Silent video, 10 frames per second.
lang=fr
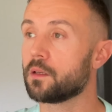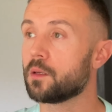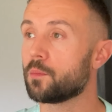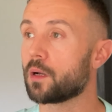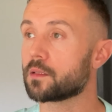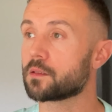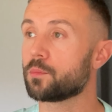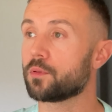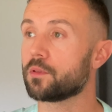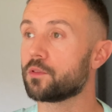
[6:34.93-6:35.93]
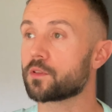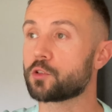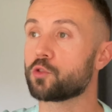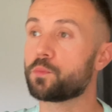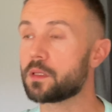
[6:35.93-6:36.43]
par exemple, euh, dans un
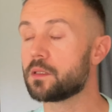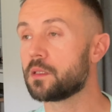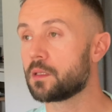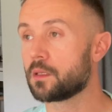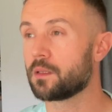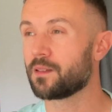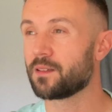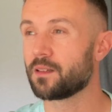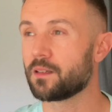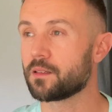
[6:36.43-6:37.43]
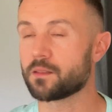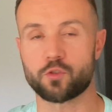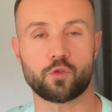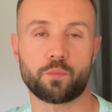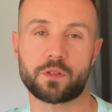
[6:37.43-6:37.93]
autre pays. Ça, je
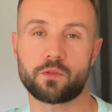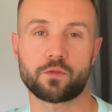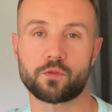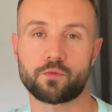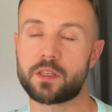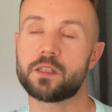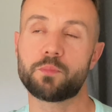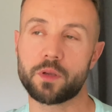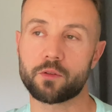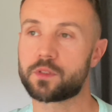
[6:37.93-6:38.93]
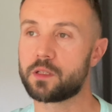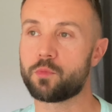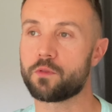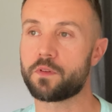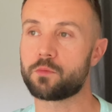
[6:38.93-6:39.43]
suis pas sûr que ce soit hyper utile
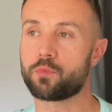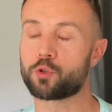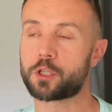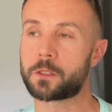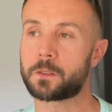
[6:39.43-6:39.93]
pour faire une plongée.